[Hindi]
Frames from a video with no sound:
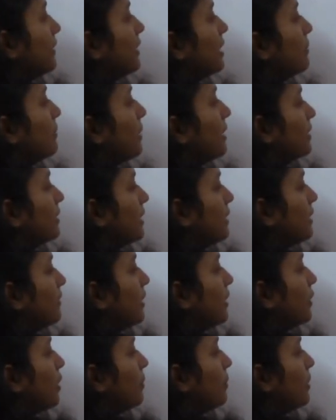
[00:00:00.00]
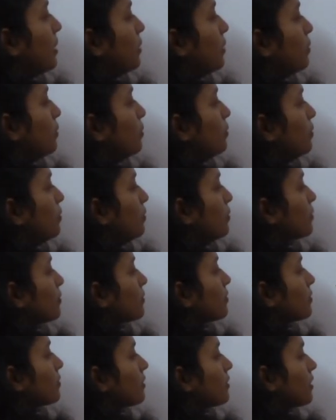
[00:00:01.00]
की बात करें वन कॉमर टू
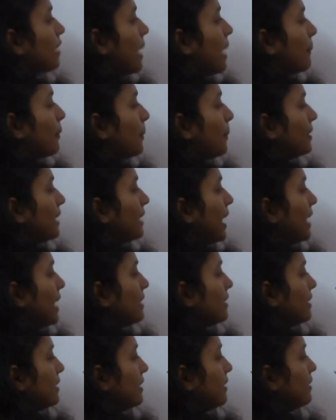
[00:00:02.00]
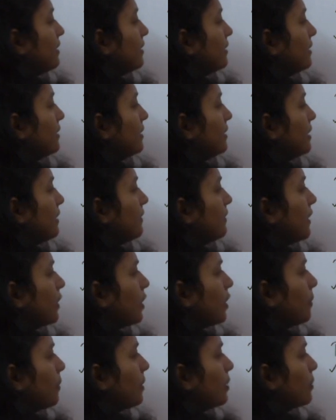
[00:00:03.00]
आपको बताया था ये कि वन
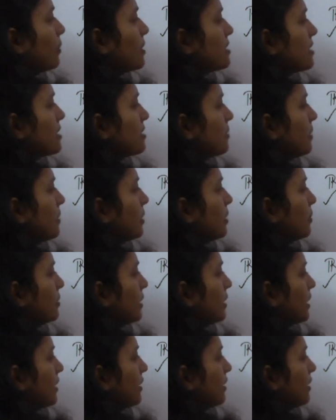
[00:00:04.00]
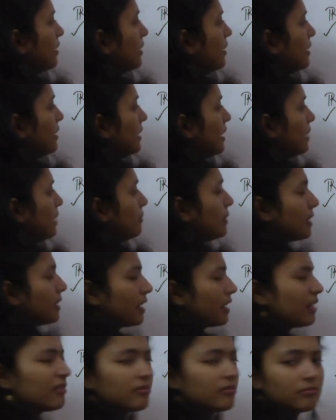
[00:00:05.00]
कॉमर टू किसके सिमिलर होते हैं रियल नंबर
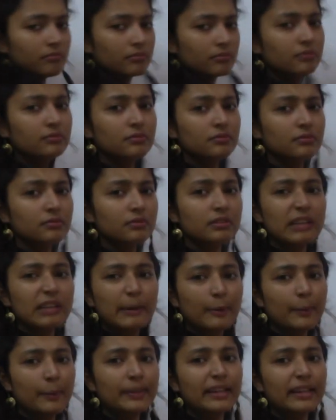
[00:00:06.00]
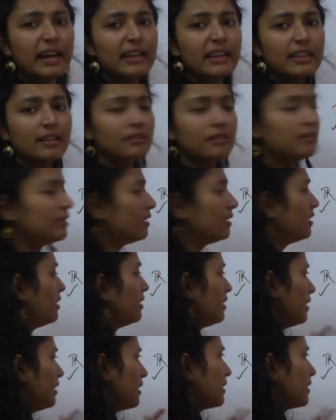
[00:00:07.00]
के क्या आपको बताया था
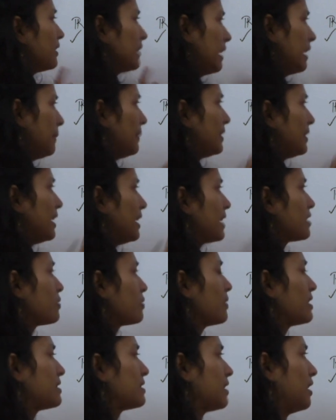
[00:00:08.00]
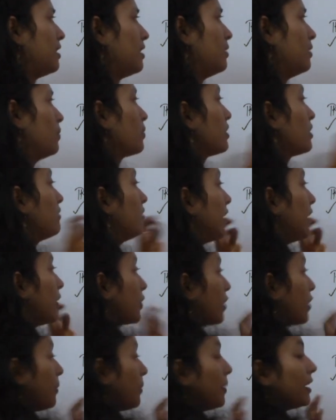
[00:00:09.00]
अगर नहीं बताया था तो ये जान लो कि
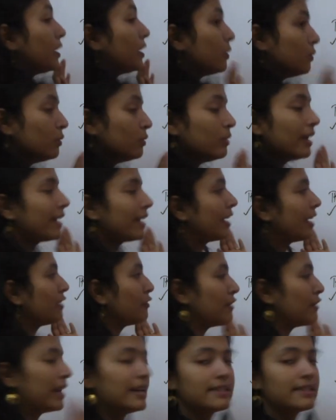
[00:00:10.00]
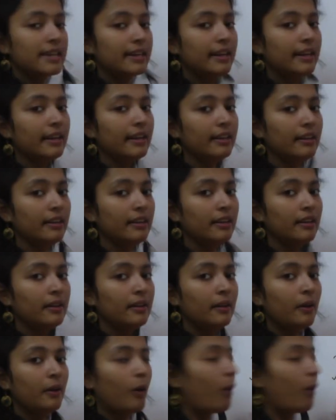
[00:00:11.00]
वन कॉमर टू एक इन्फिनाइट सेट है
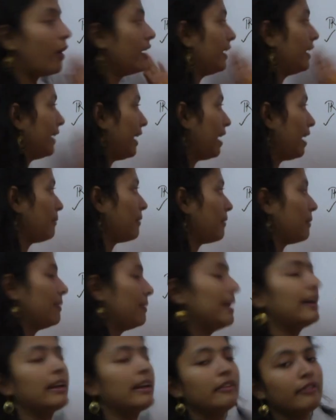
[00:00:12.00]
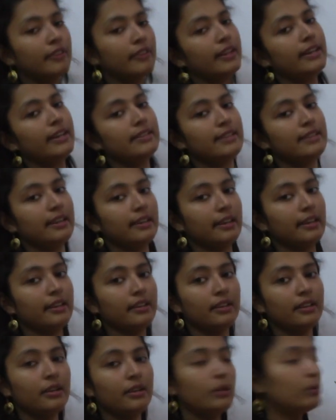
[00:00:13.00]
और रियल नंबर भी एक इन्फिनाइट सेट है
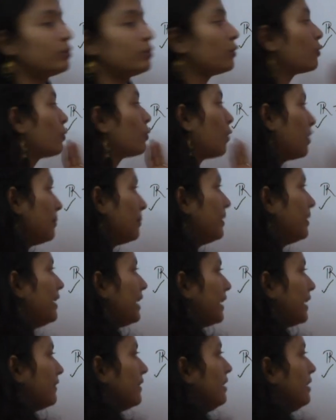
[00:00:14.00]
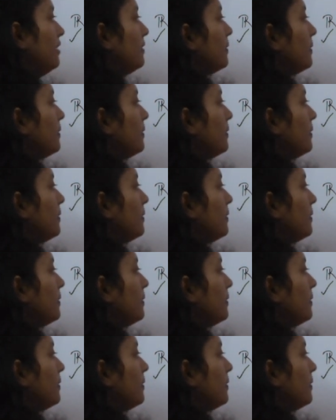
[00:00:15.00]
तो कोई भी इंटरवल